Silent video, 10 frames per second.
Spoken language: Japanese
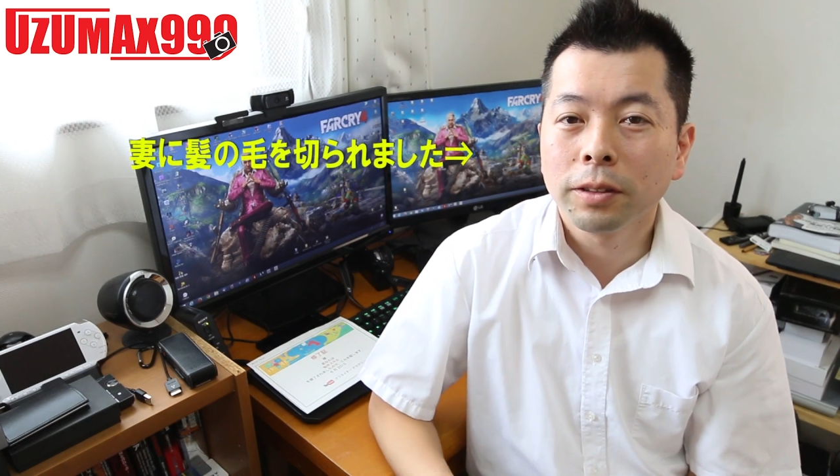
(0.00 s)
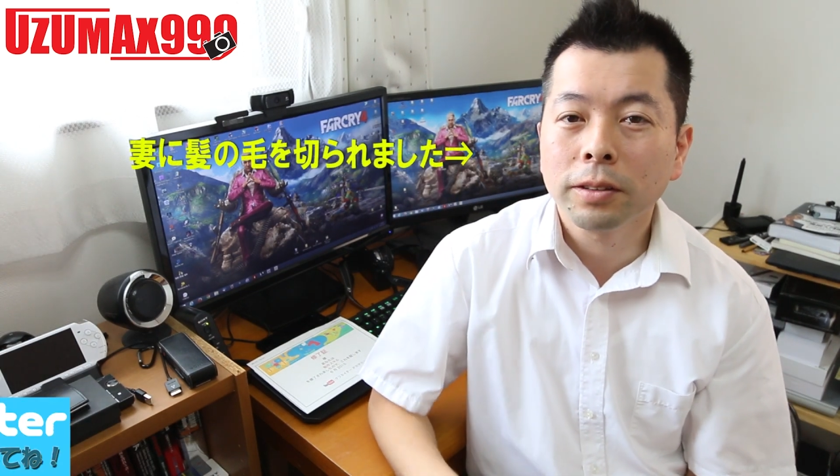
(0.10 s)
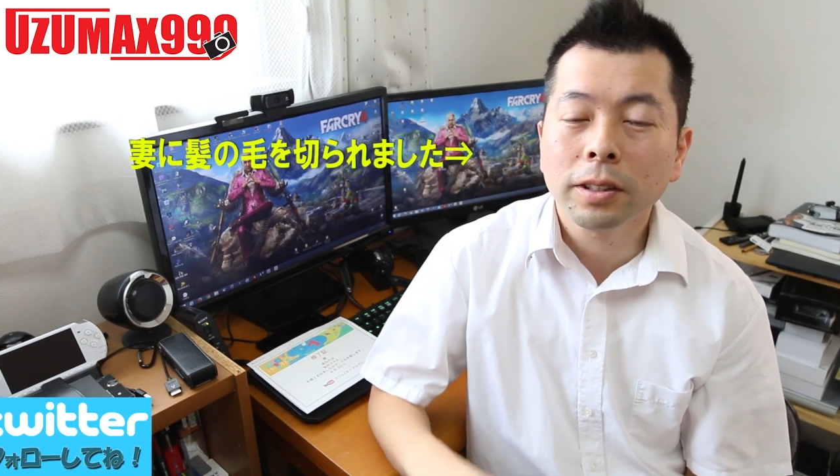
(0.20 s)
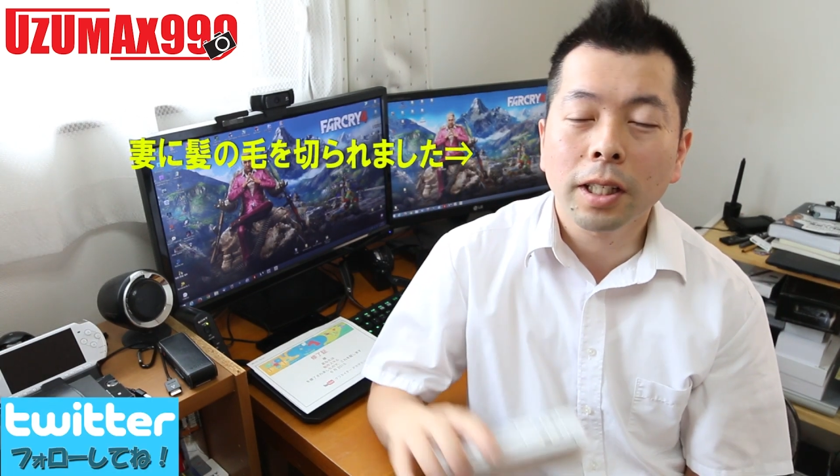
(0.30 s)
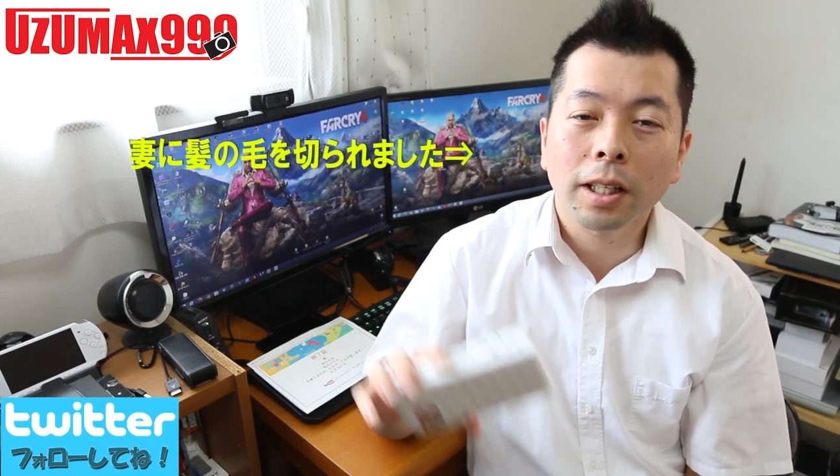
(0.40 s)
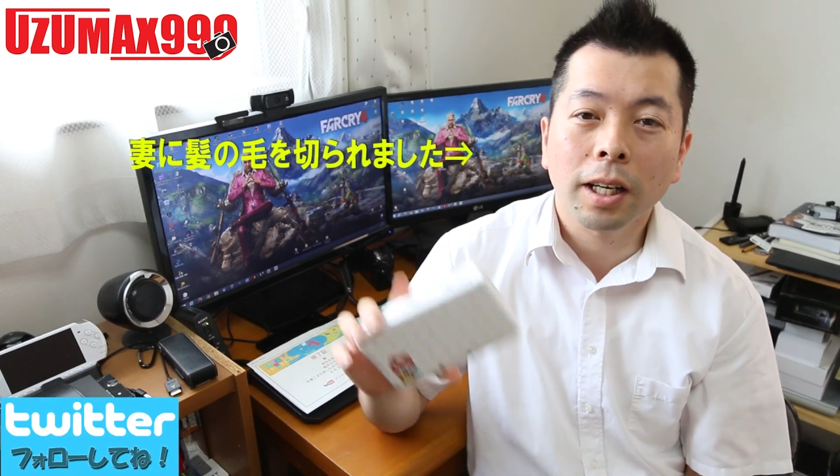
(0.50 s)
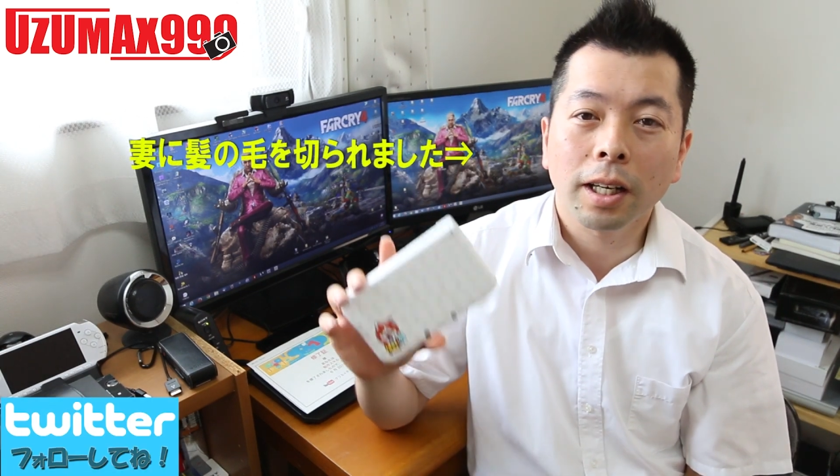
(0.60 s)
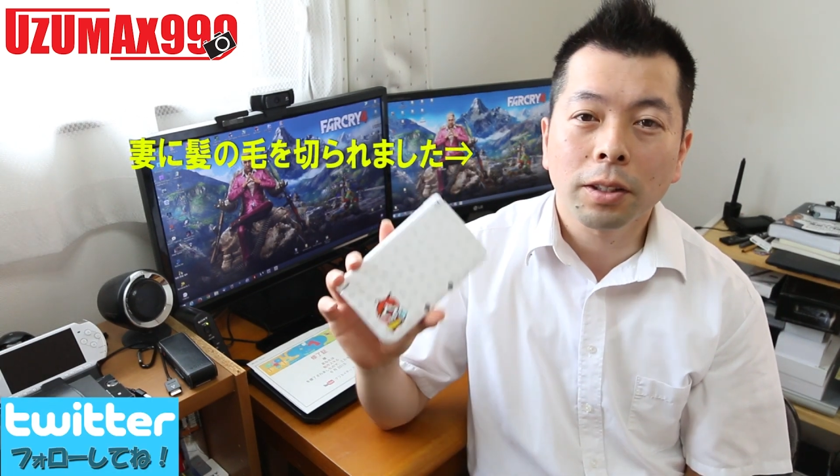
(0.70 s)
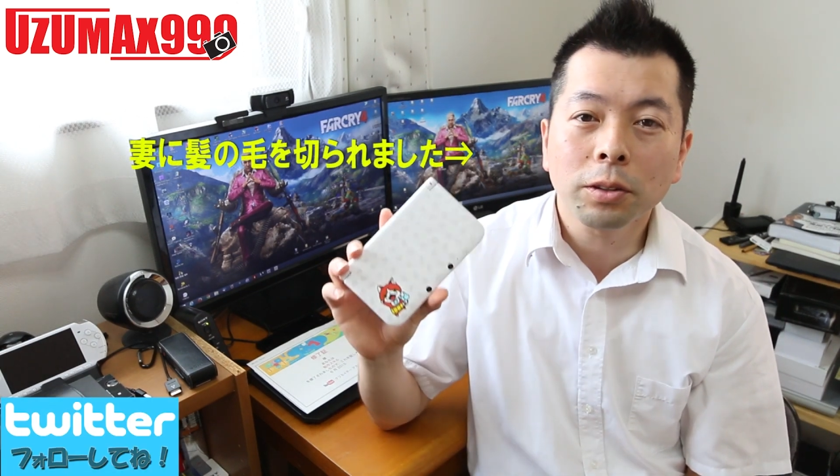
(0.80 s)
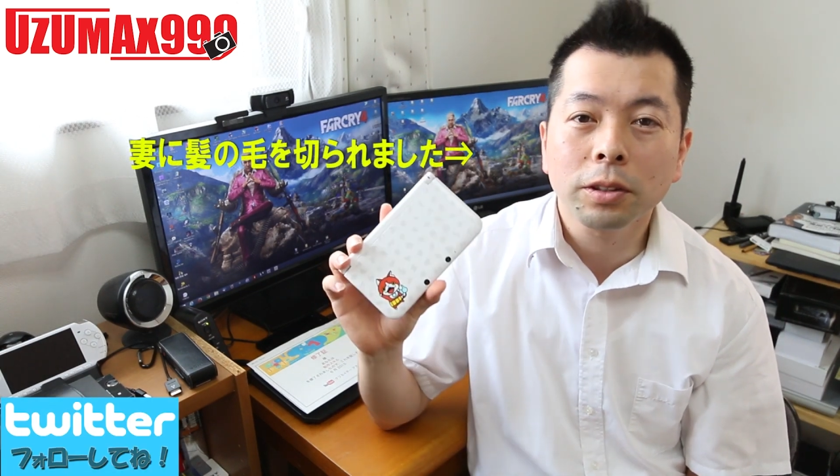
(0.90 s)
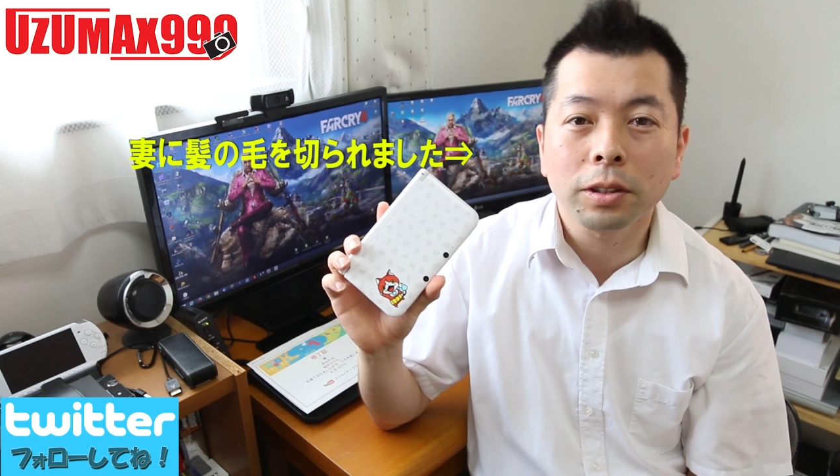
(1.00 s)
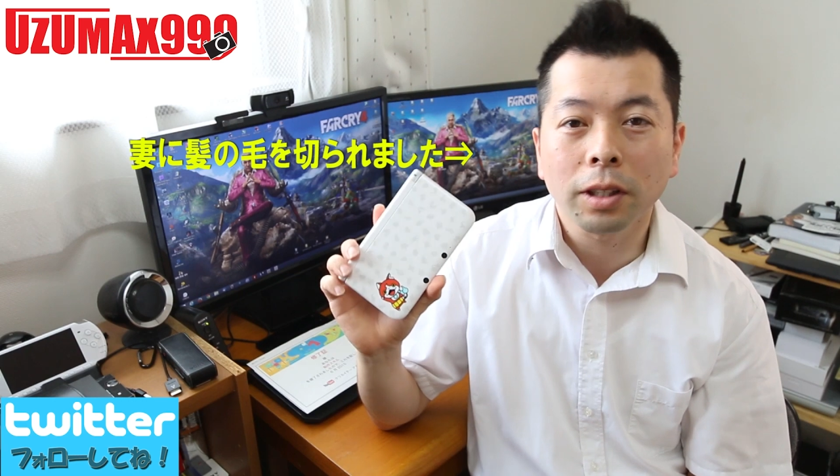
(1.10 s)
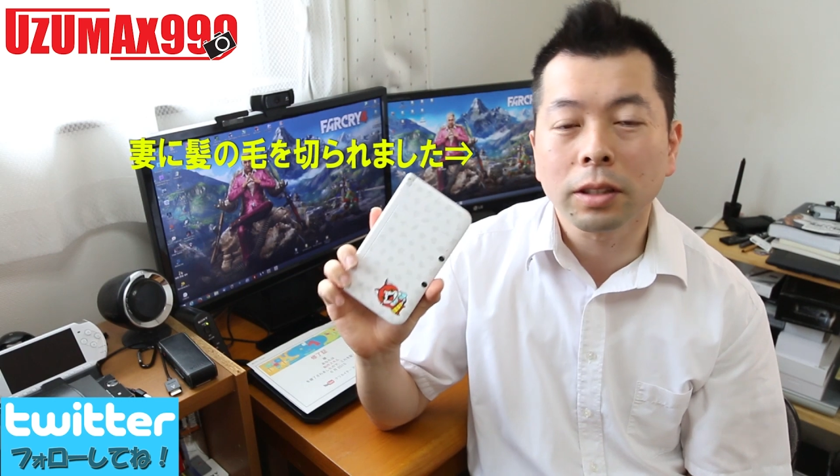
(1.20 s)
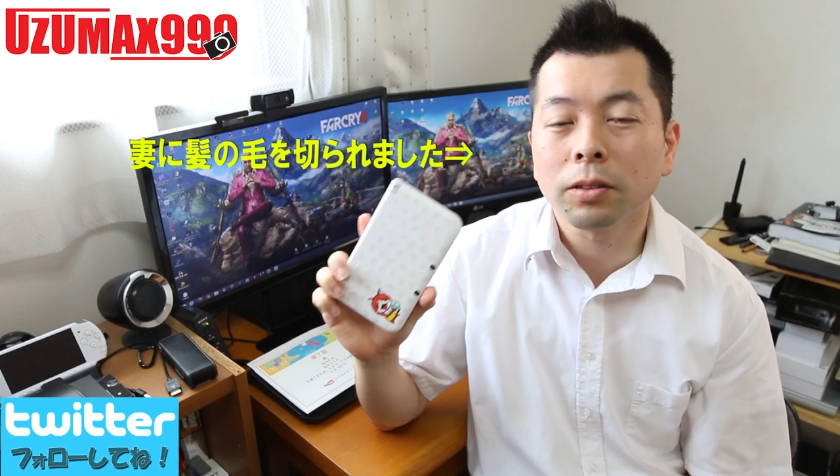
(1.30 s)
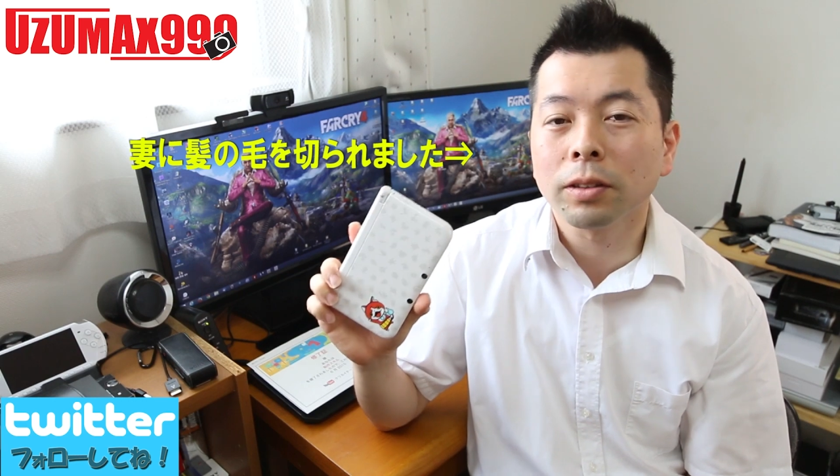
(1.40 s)
うずさんがよ
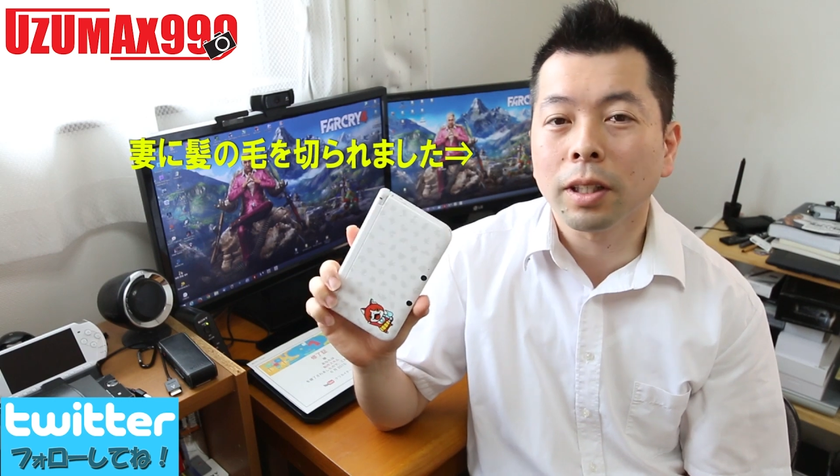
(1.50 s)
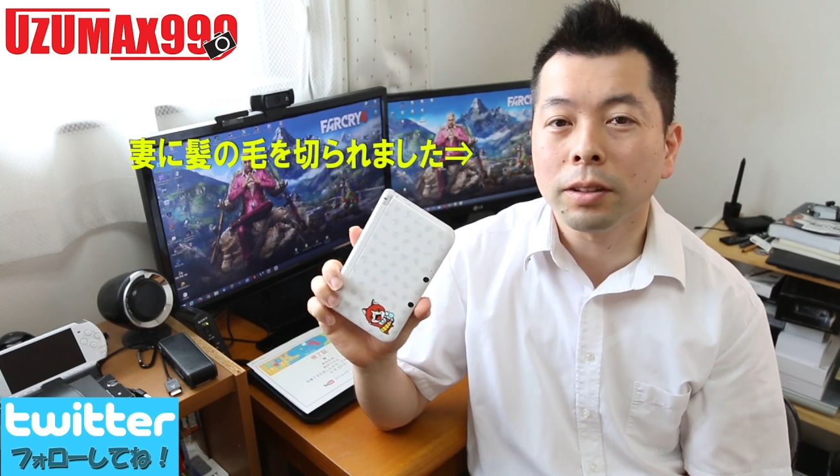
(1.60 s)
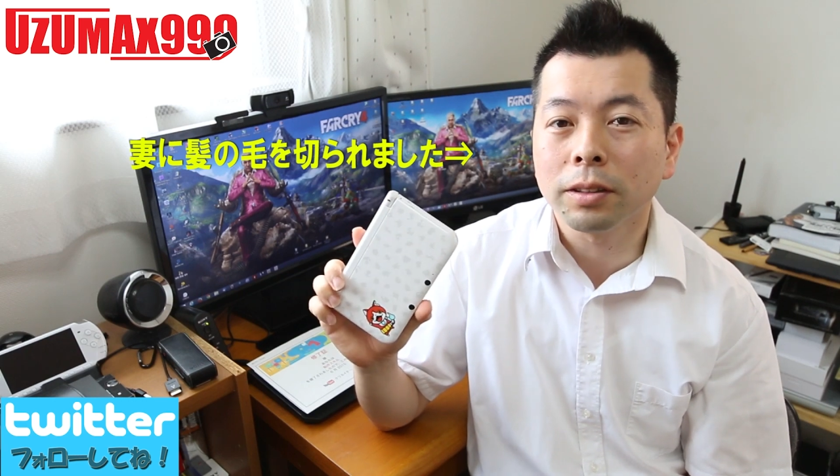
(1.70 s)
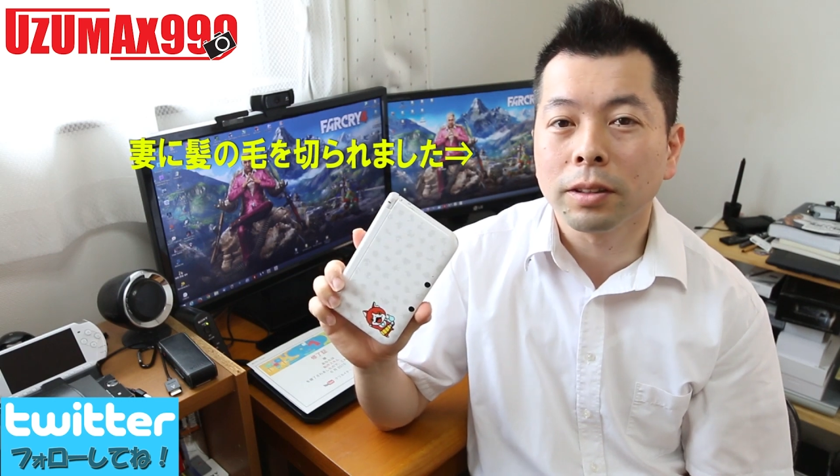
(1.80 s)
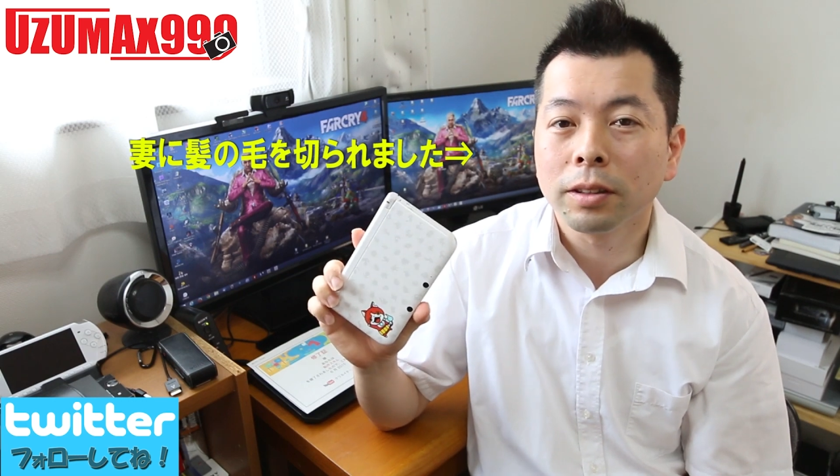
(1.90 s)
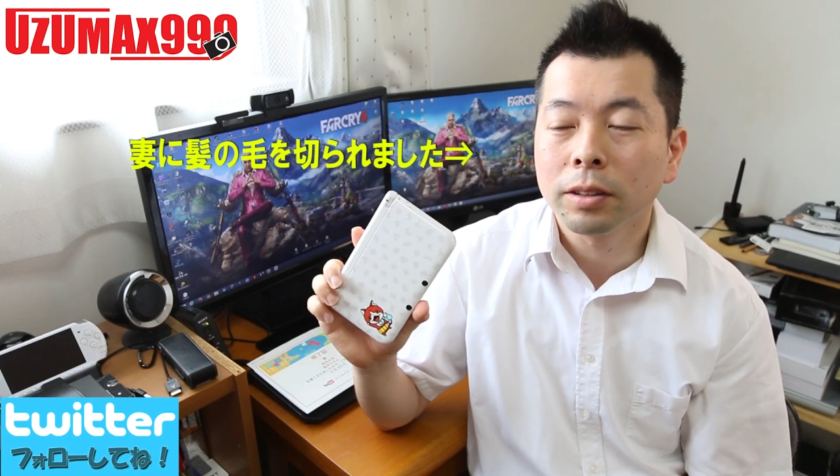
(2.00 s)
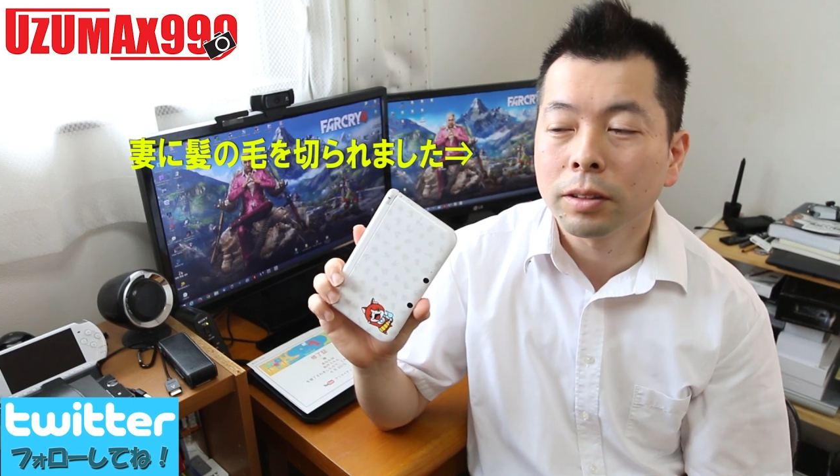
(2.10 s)
く遊んでる